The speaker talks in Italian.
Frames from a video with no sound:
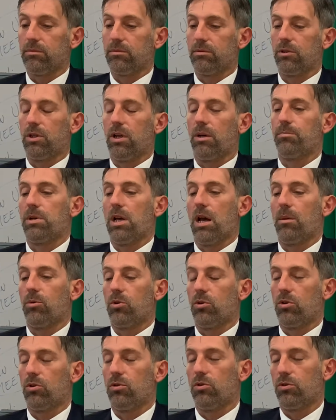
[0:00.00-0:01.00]
noi
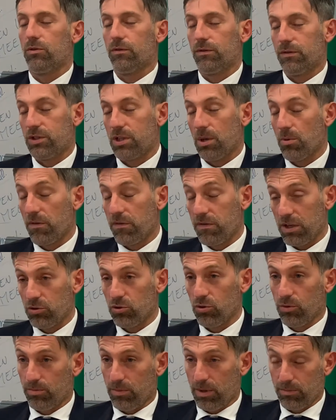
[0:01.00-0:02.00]
abbiamo, stiamo
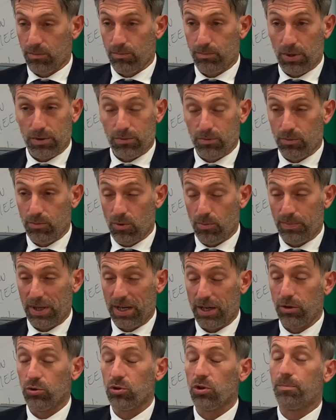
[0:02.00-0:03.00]
vivendo un, un, un
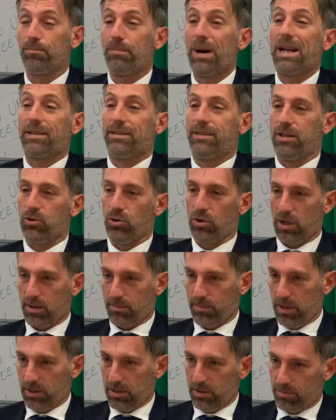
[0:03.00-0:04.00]
periodo
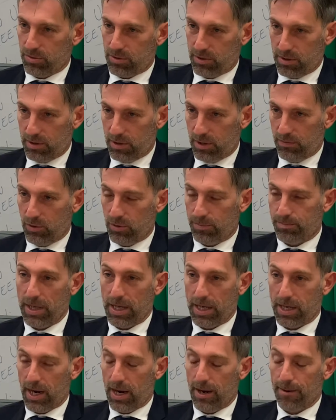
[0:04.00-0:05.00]
particolarmente positivo.
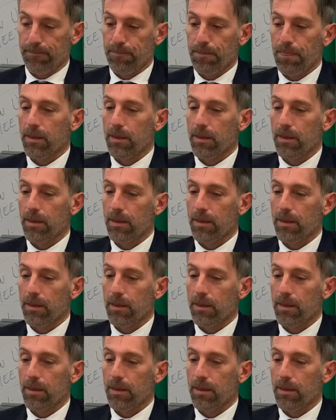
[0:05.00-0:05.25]
Perché?